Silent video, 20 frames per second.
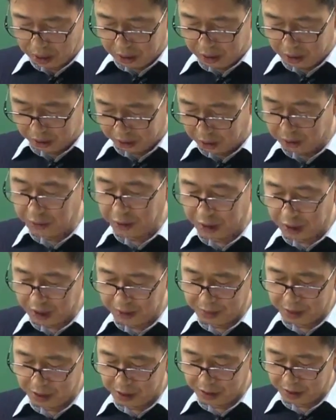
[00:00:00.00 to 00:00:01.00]
여기서 보게
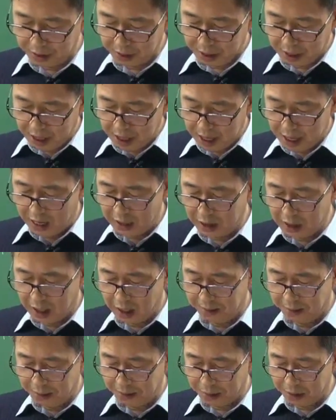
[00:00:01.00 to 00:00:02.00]
되면
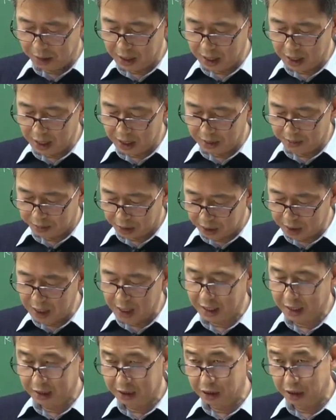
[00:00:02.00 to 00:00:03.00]
엔탈피 변화,
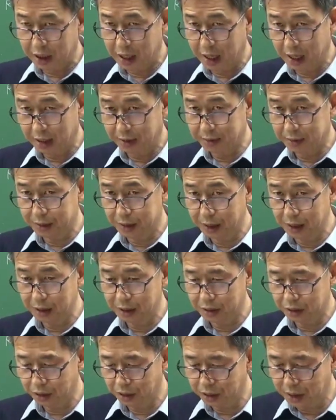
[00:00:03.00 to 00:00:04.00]
변화량의 절대값은
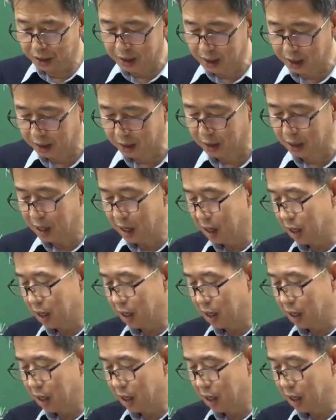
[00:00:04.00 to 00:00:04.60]
서로 같다.